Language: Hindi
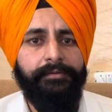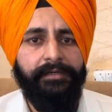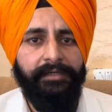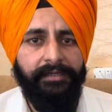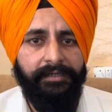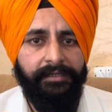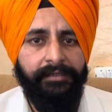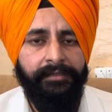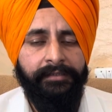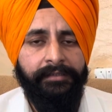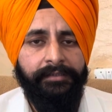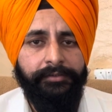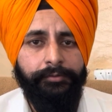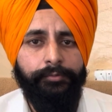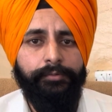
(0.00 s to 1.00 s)
बड़ा
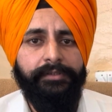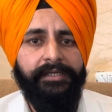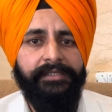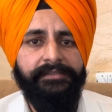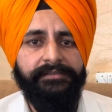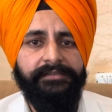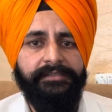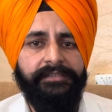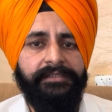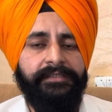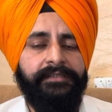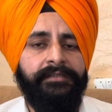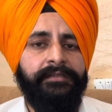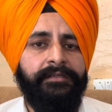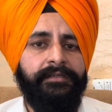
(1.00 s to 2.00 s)
यू कैन से
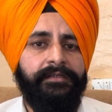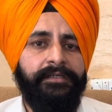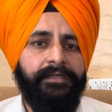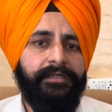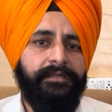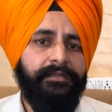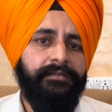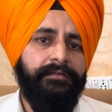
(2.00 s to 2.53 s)
एक